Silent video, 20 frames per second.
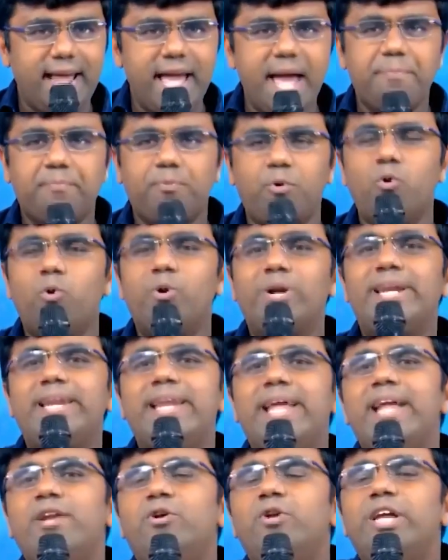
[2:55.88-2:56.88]
రేపు
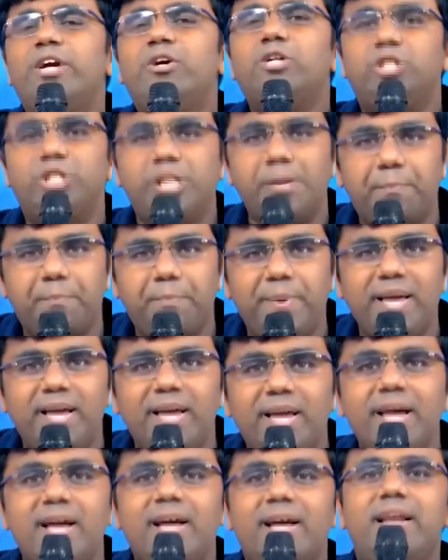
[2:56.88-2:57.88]
నేను నీకు చెప్పి
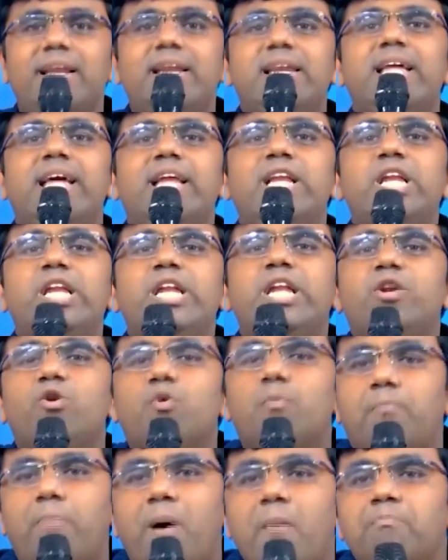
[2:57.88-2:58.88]
నేను
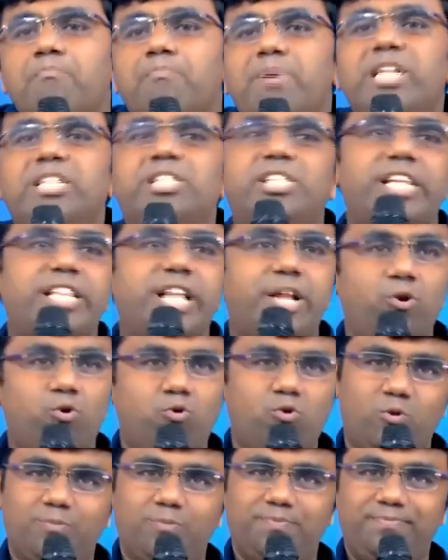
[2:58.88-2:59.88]
నిన్ను పంపించదను
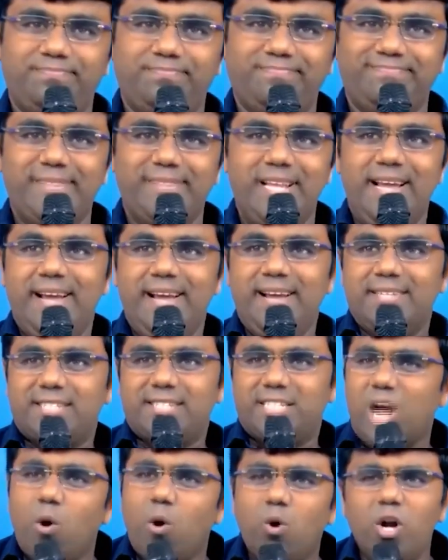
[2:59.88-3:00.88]

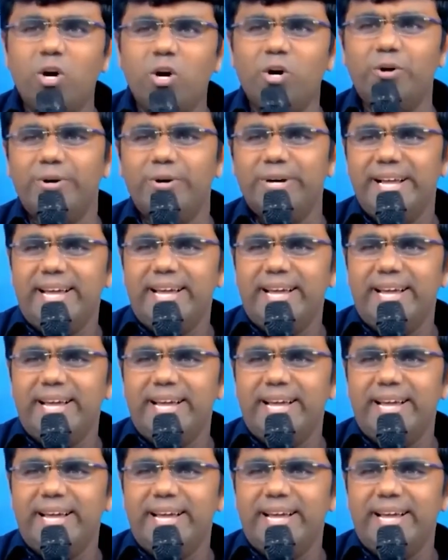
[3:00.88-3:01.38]
సౌలు